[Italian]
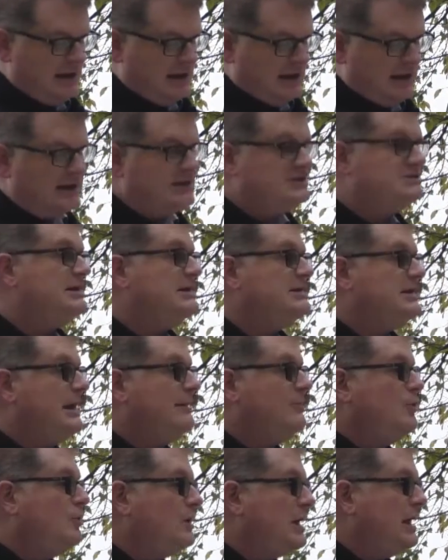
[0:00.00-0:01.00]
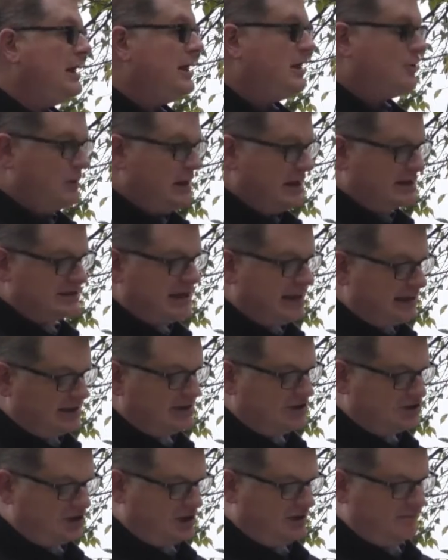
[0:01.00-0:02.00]
La regina dell'amore quella sera
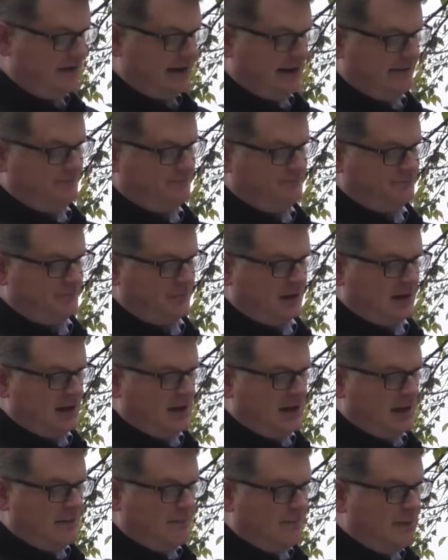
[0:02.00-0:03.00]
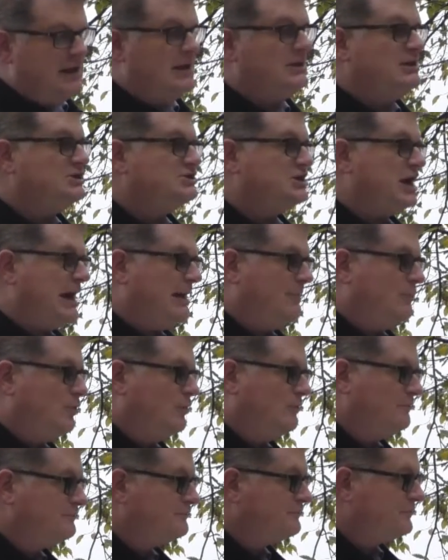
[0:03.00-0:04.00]
diceva,
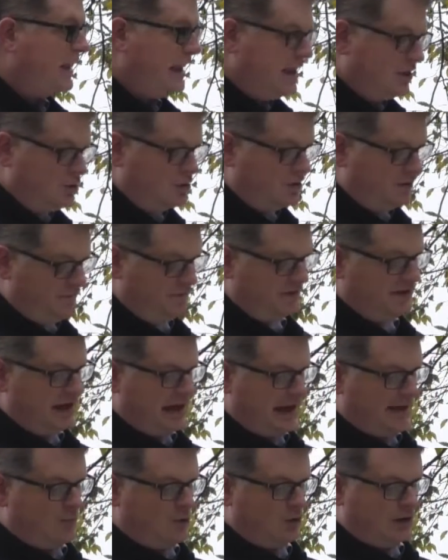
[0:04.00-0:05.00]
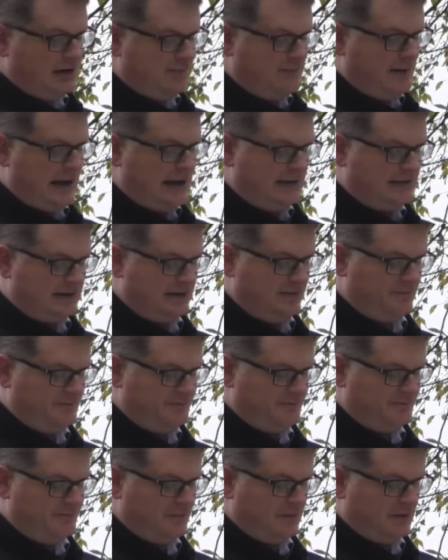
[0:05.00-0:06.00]
Benediciamo e glorifichiamo il Padre.
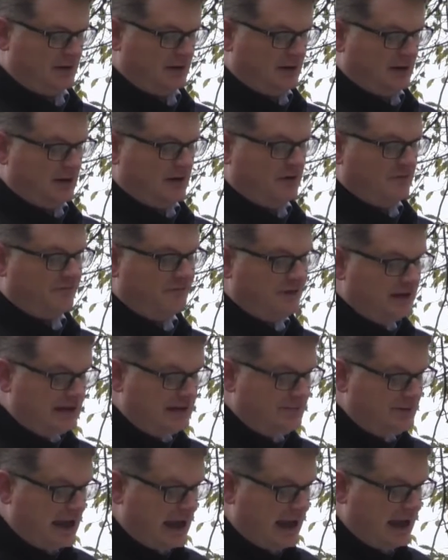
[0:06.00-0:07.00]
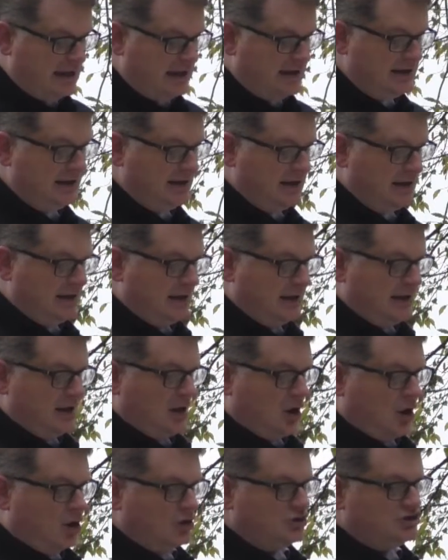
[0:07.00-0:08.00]
Figli miei,
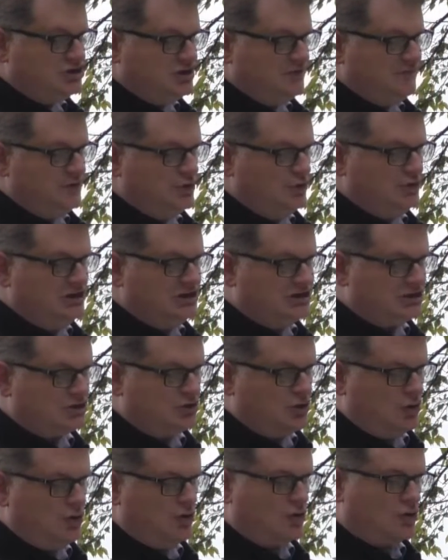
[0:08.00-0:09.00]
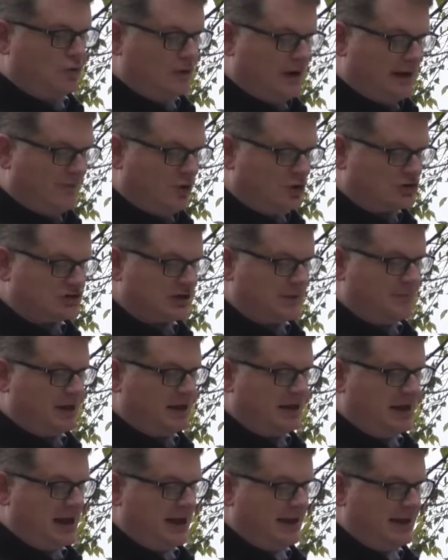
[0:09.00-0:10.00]
oggi vi unisco con la vostra
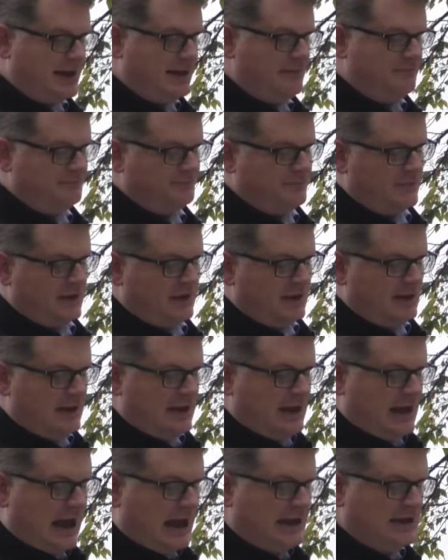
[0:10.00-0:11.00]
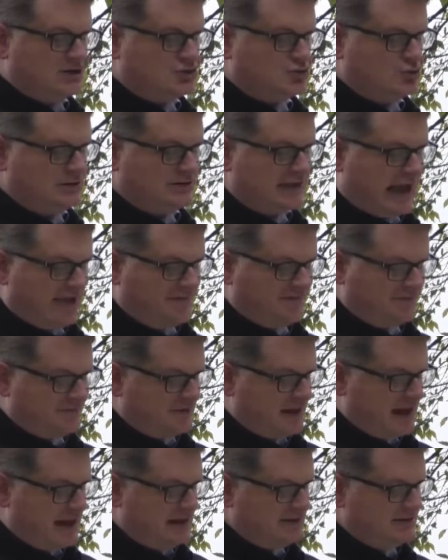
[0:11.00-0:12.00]
preghiera
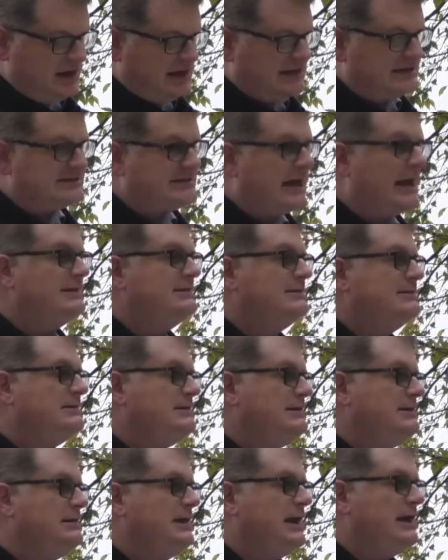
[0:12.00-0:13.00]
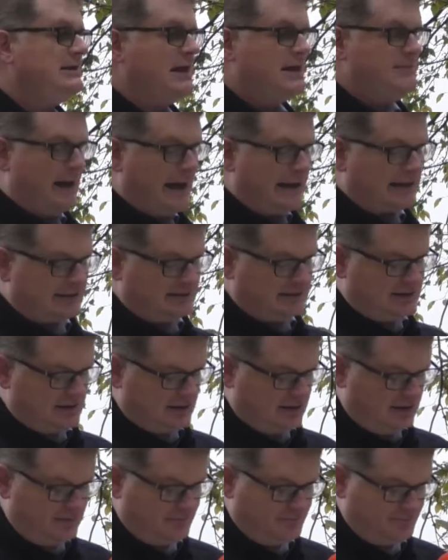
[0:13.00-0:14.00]
all'esultanza dei santi e dei
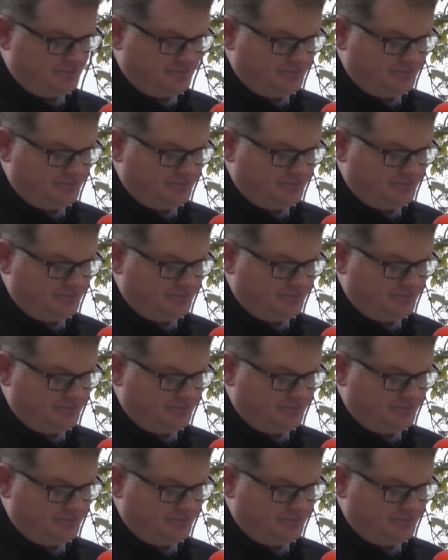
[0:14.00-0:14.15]
martiri